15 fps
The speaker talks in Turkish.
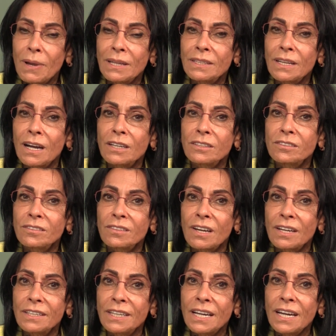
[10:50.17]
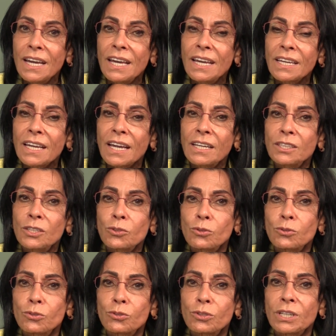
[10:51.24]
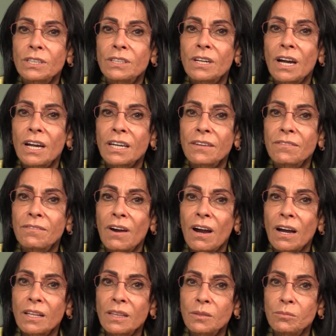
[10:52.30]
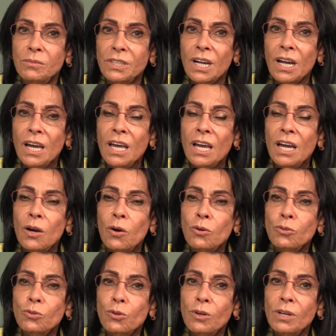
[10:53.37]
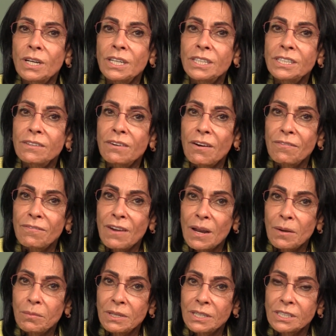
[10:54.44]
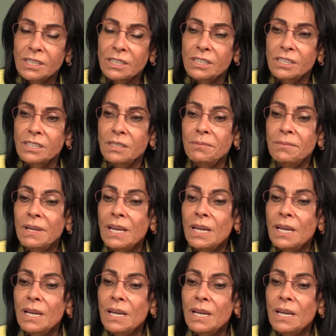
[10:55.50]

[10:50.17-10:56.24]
Ben de acizane kendi küçücük idrakim ve aklımca o sorulara cevap vermeye çalıştım.